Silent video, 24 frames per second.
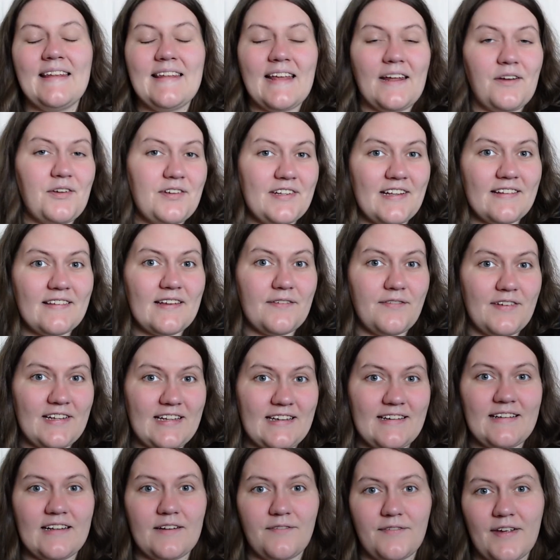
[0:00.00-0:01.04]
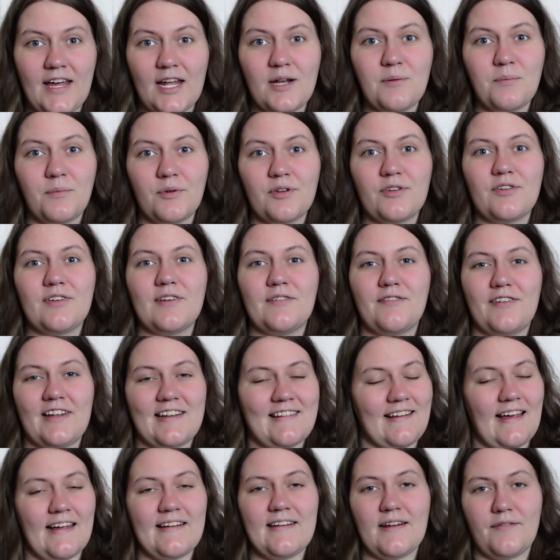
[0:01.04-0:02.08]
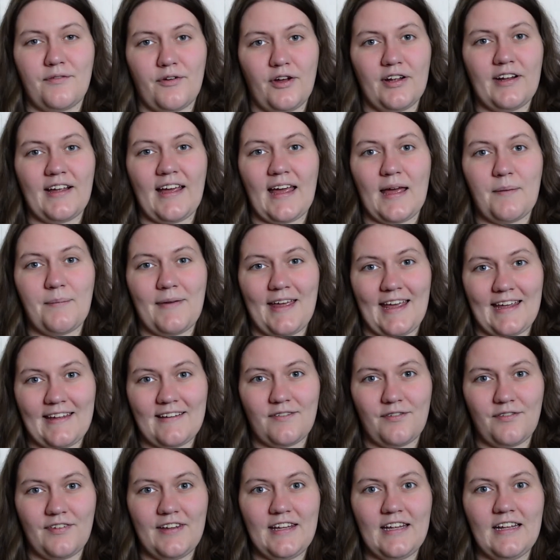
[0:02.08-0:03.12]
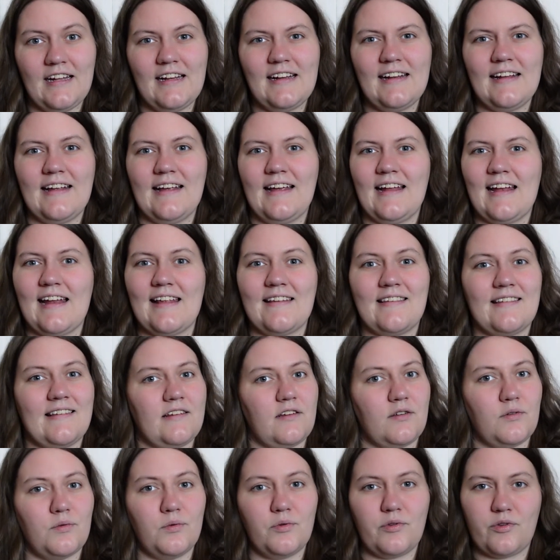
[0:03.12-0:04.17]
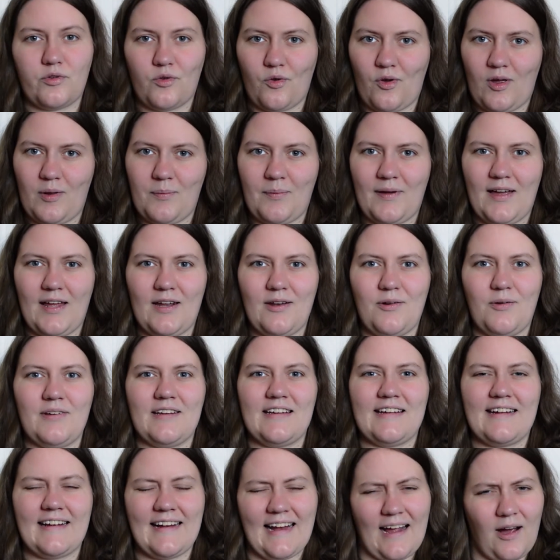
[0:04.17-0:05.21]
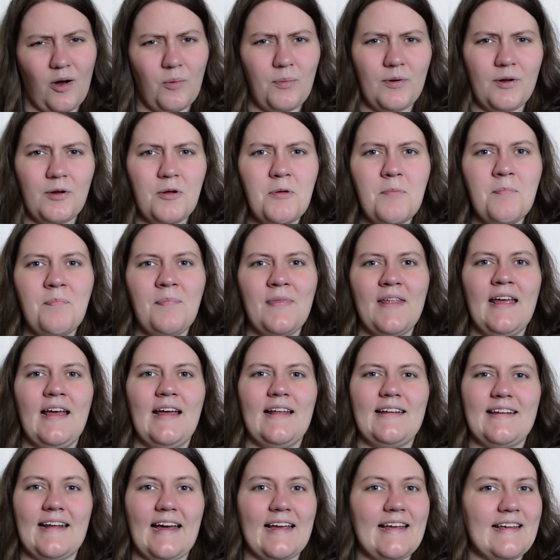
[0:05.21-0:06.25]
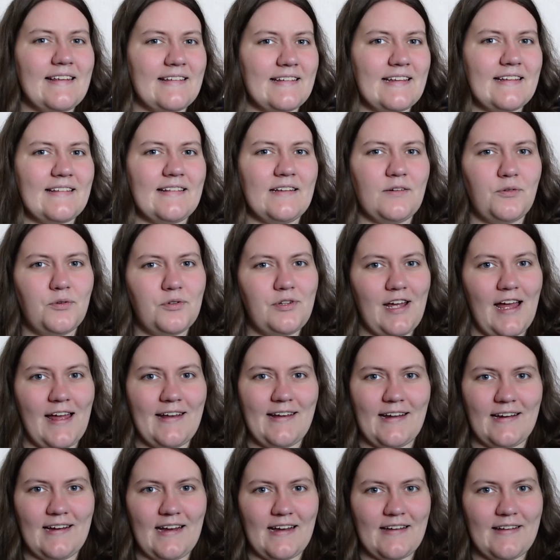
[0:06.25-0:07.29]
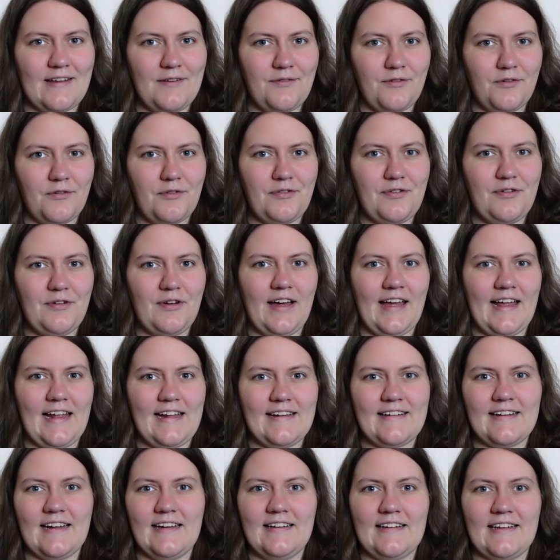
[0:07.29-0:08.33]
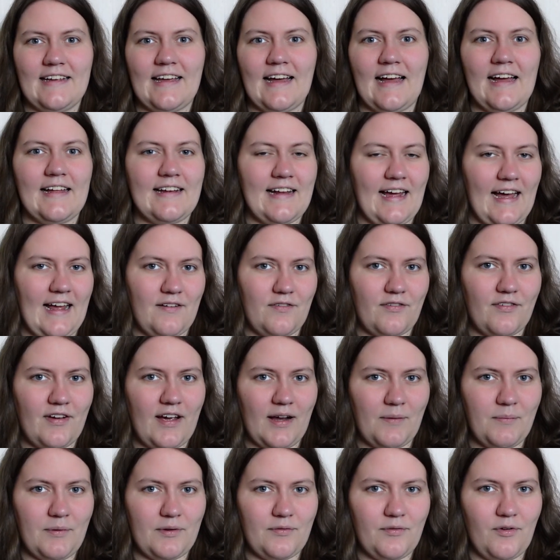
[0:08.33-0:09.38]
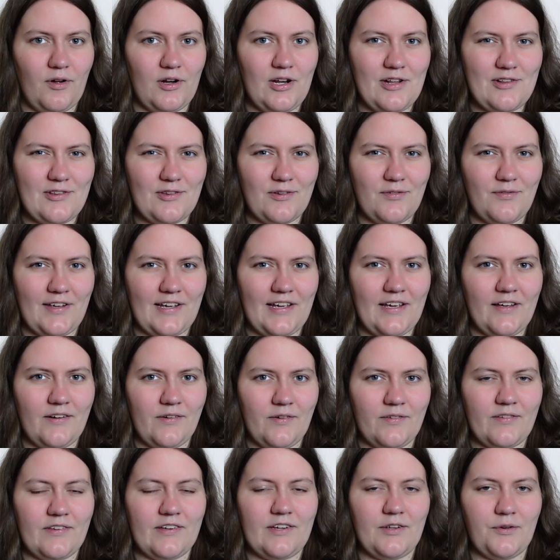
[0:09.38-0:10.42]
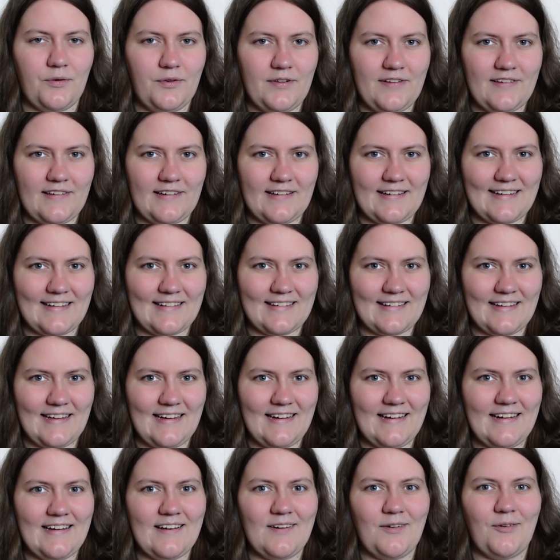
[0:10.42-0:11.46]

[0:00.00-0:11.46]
Dadurch, dass er verdichtet werden muss, verzeiht der Wollkreib echt viel. Er lässt sich gut säubern und ich glaube, daher ist das eine gute Alternative für Eltern, die gerade anfangen mit Wolle zu wickeln und sich unsicher sind.